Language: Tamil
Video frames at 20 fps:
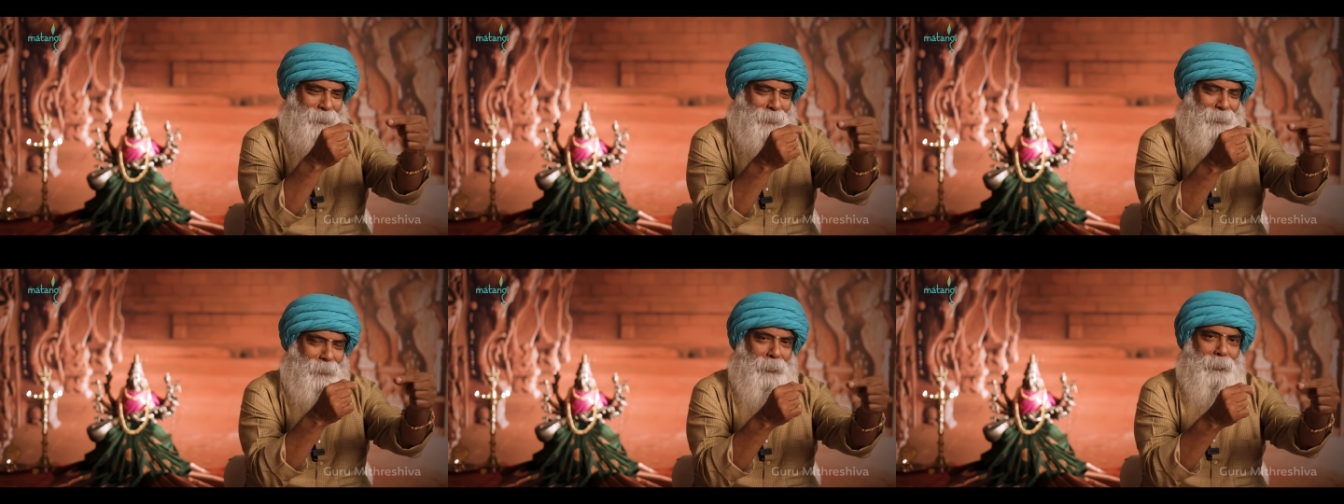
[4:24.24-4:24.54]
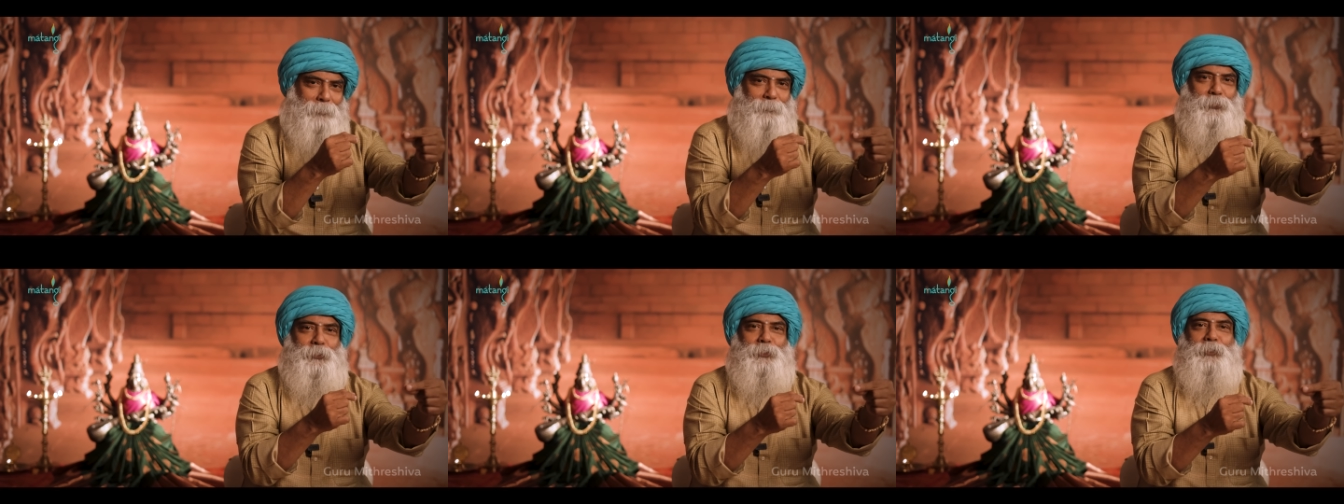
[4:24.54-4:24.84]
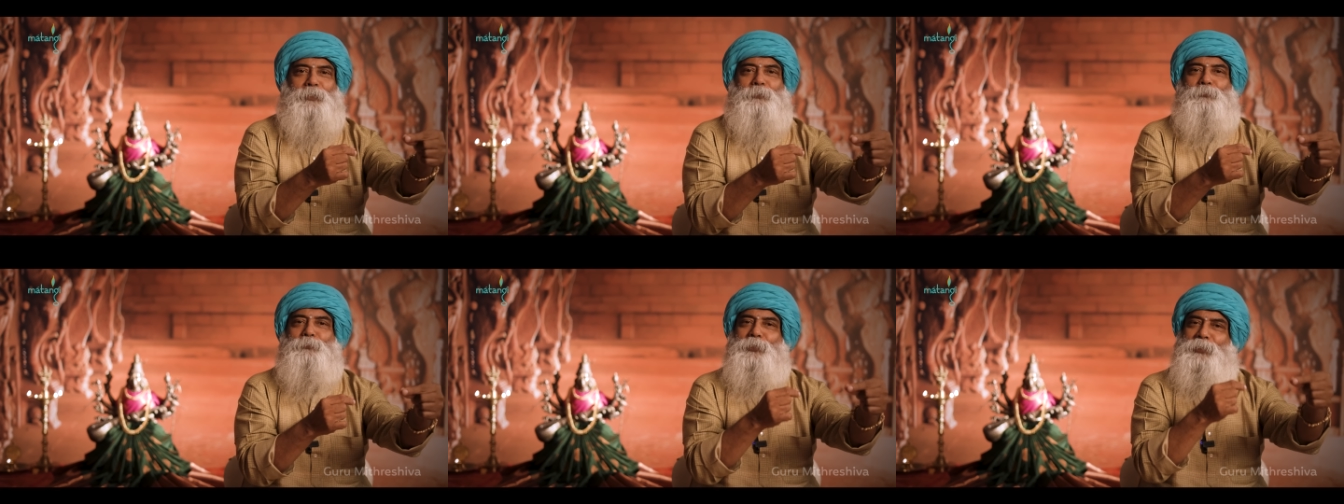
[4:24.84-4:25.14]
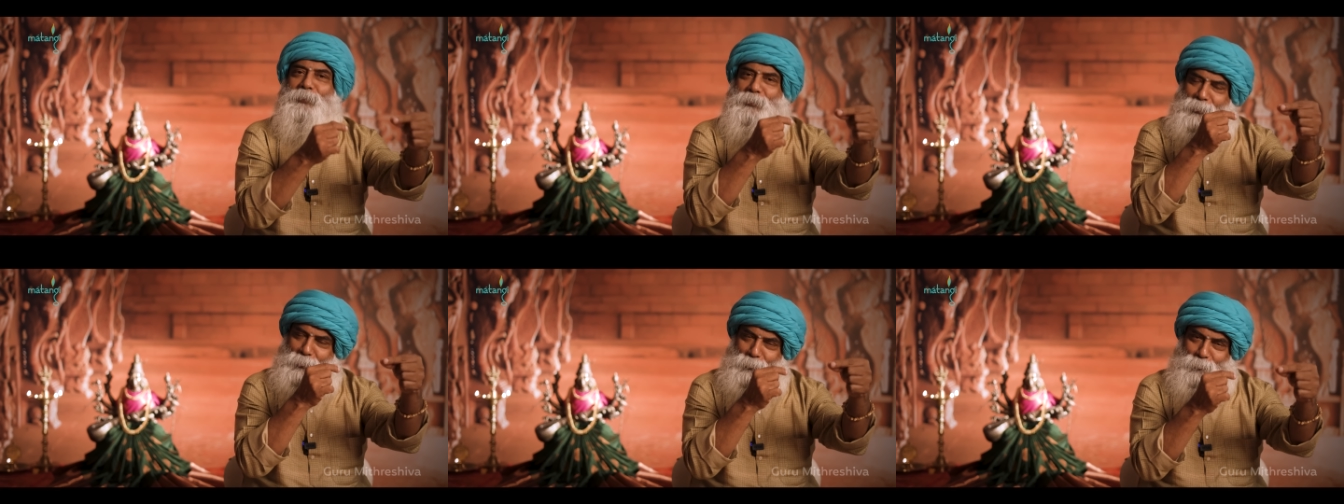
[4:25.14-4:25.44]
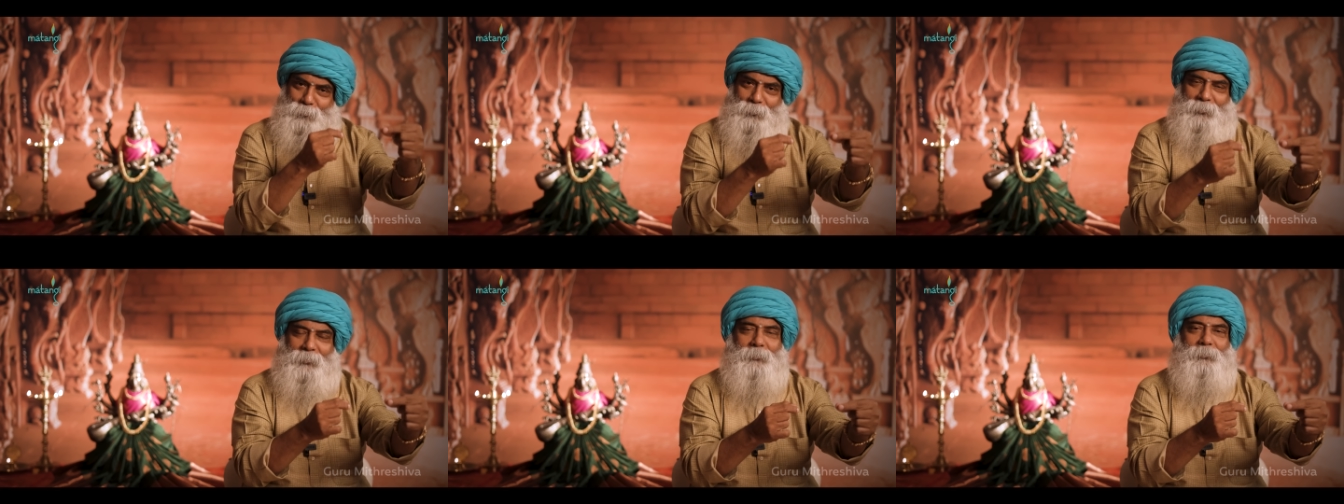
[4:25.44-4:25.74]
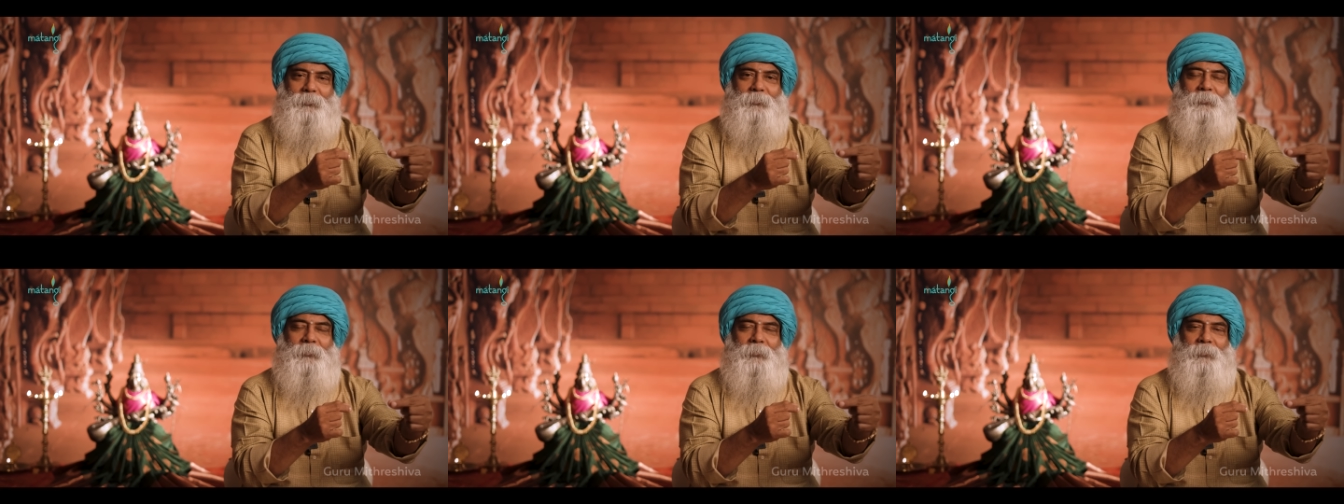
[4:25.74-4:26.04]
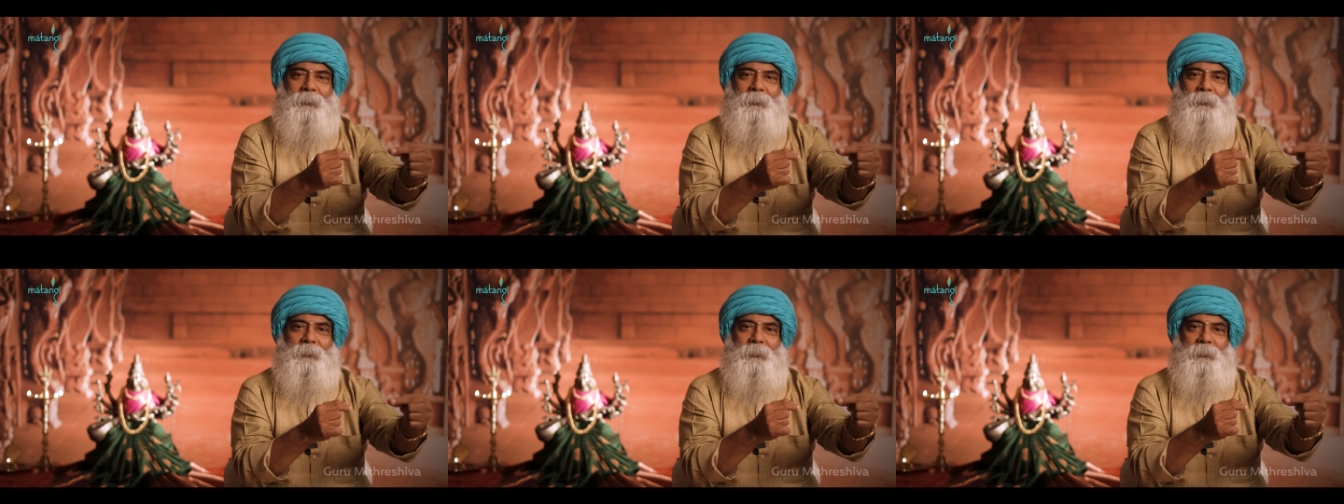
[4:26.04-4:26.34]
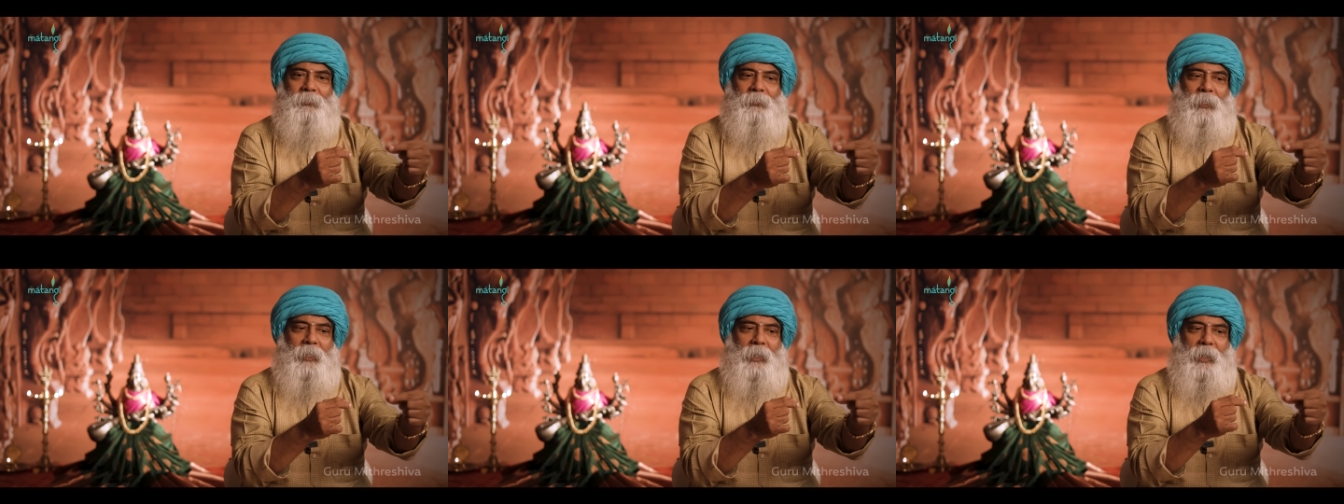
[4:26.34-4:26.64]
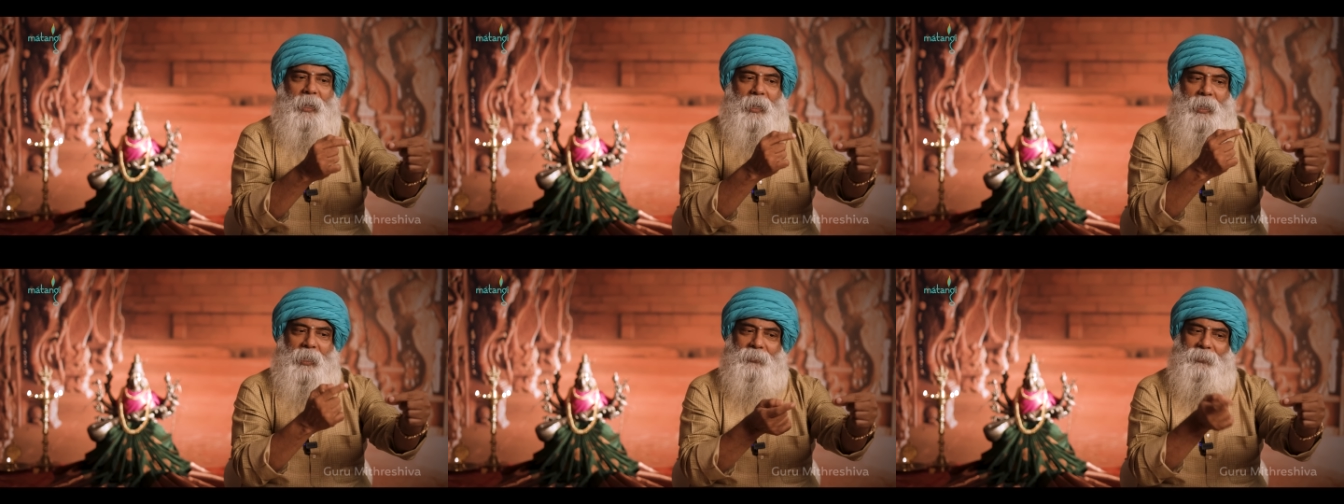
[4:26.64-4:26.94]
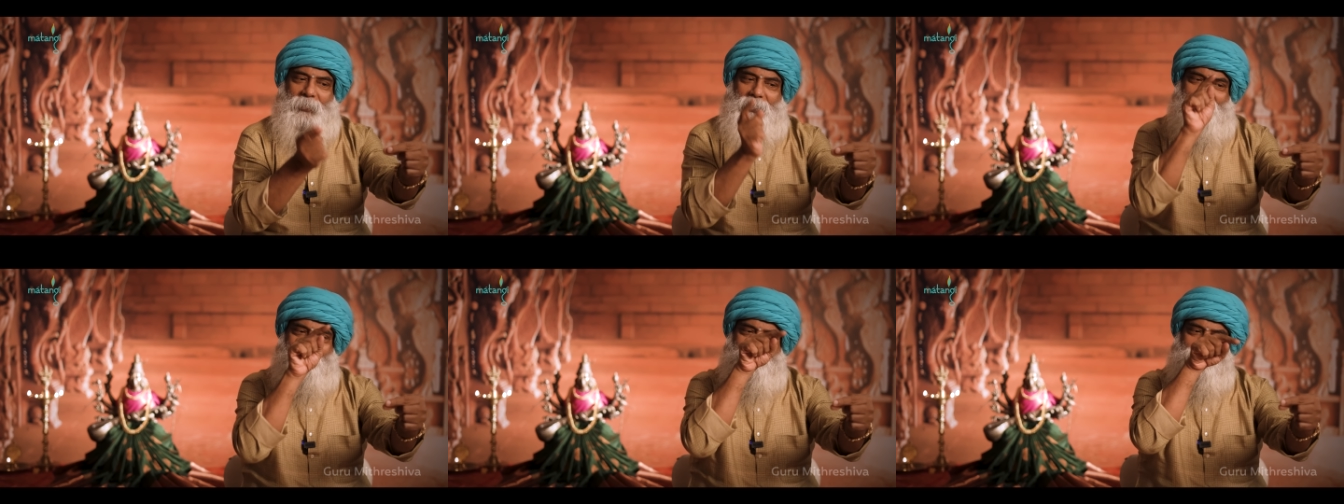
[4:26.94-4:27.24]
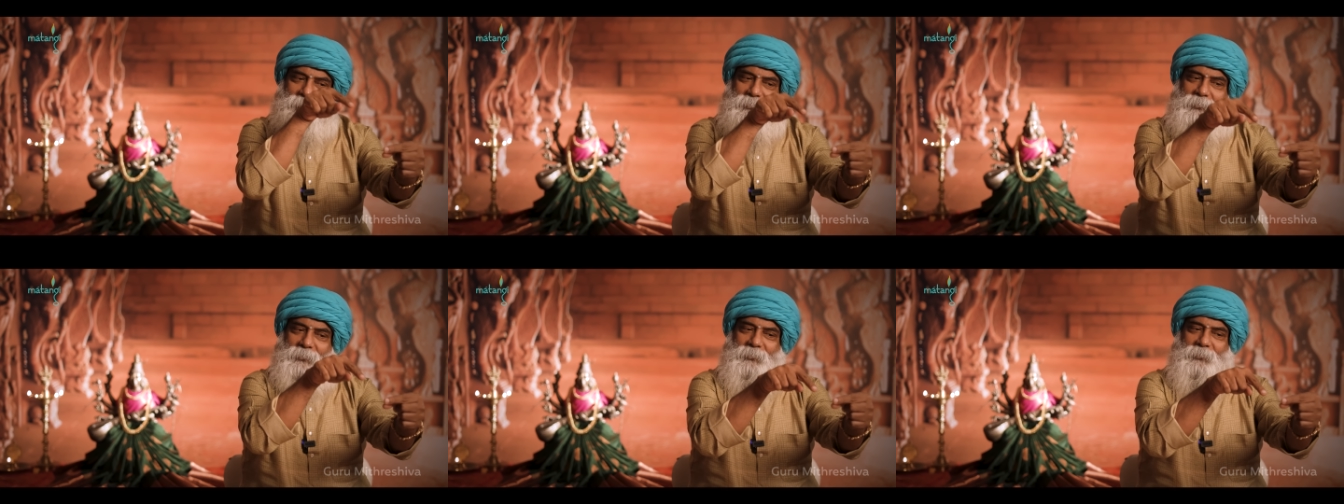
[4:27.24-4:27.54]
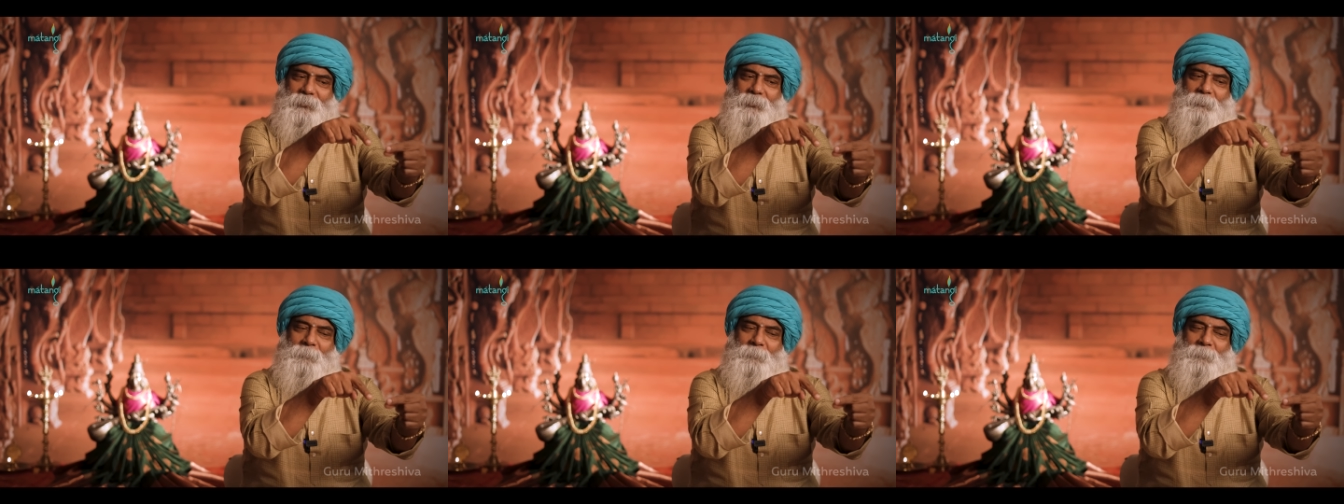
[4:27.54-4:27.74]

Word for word: சின்ன விஷயம்னு தெரியும் அதில் வந்து